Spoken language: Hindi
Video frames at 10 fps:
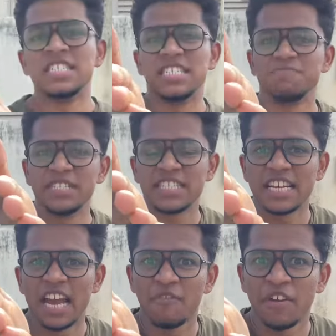अबे
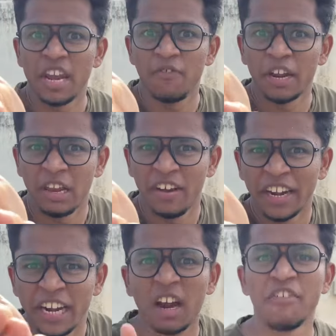तेरा एफ एन एफ और इलेवन
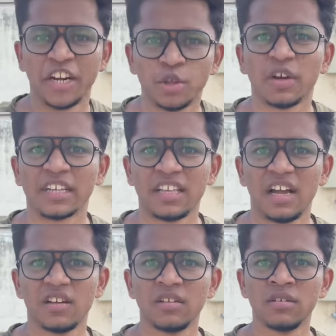लीटर का वेट तो करता
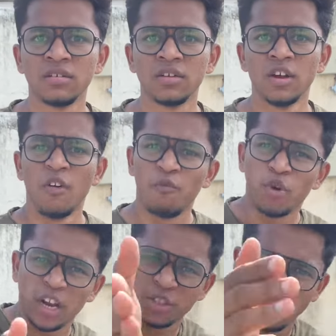
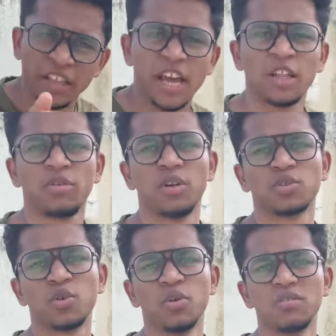सुपर का सुना दिया ना तूने उसको